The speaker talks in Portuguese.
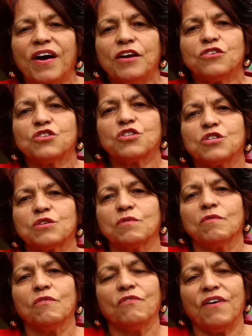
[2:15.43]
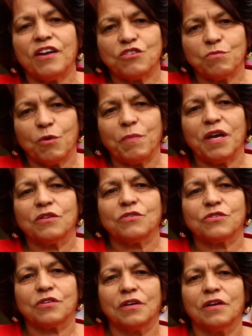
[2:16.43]
vários, vários
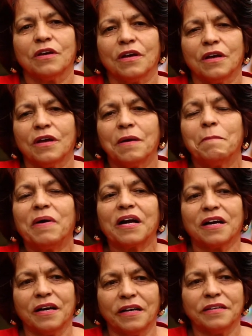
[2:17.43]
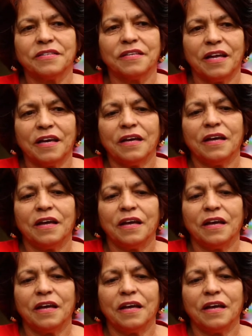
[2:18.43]
momentos marcantes. Né?